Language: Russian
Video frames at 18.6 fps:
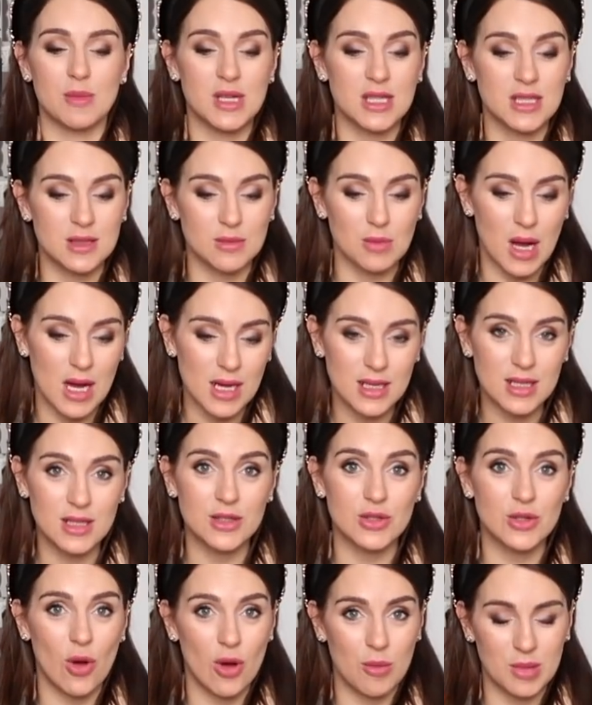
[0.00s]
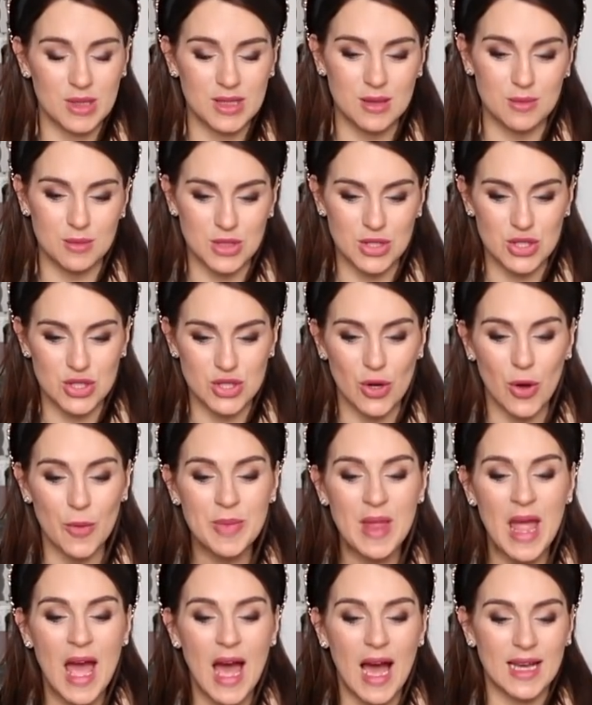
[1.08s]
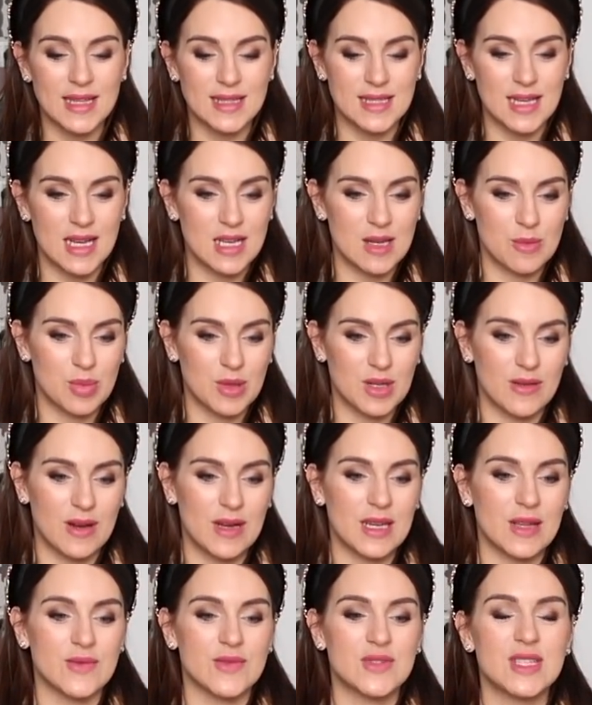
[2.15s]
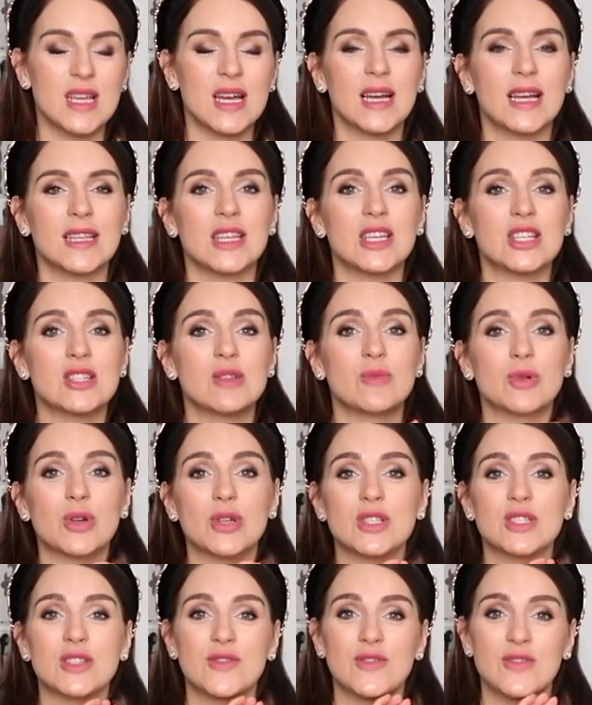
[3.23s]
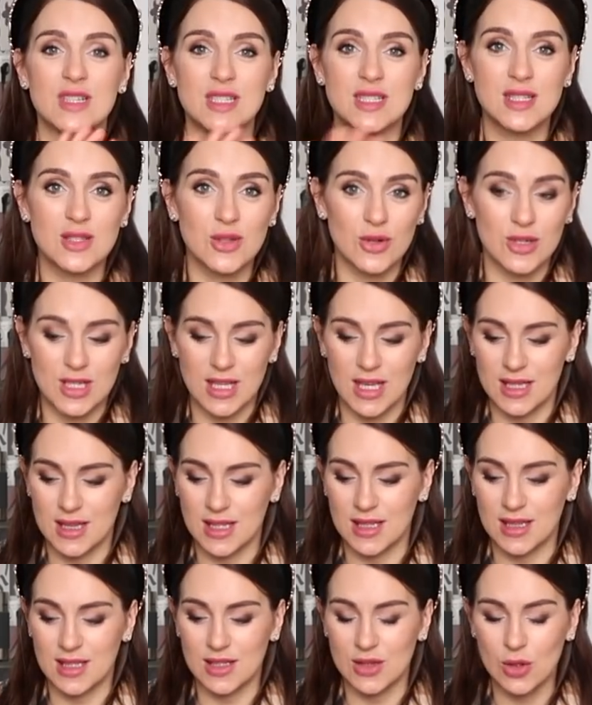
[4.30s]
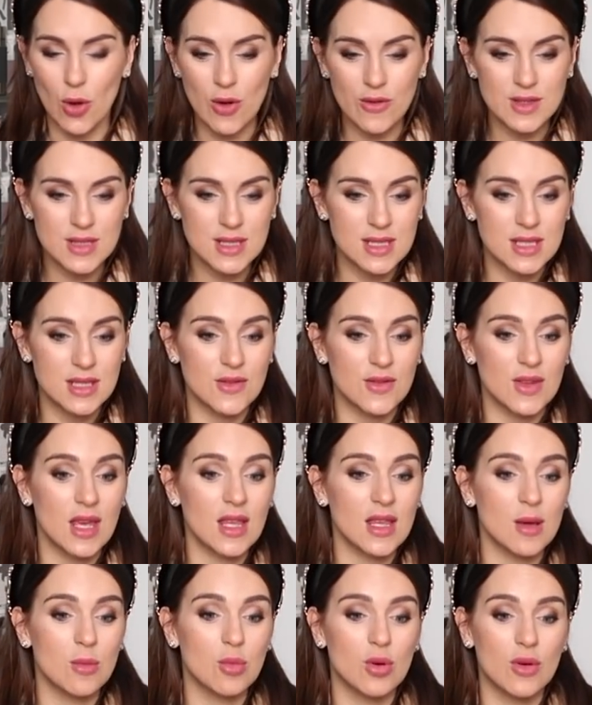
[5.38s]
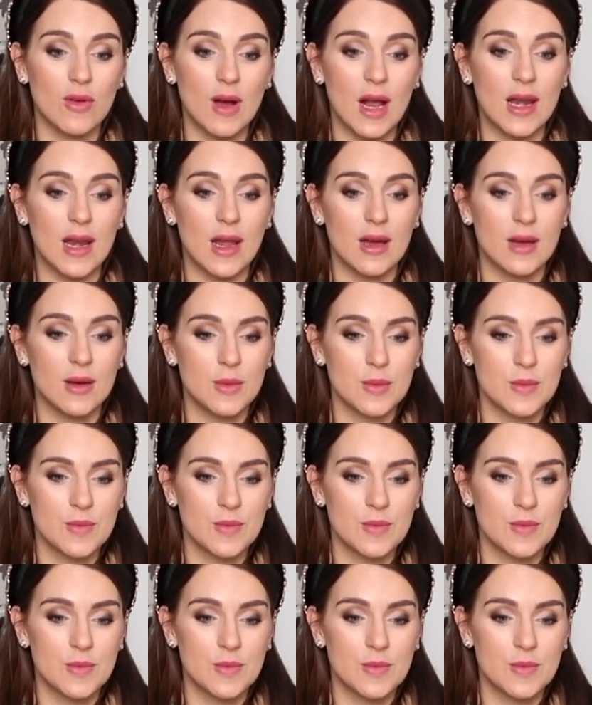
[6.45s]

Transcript: Меган Маркл, но об этом мы еще отдельно поговорим. Все, конечно, просто в восторге от этой новости. Евгения буквально...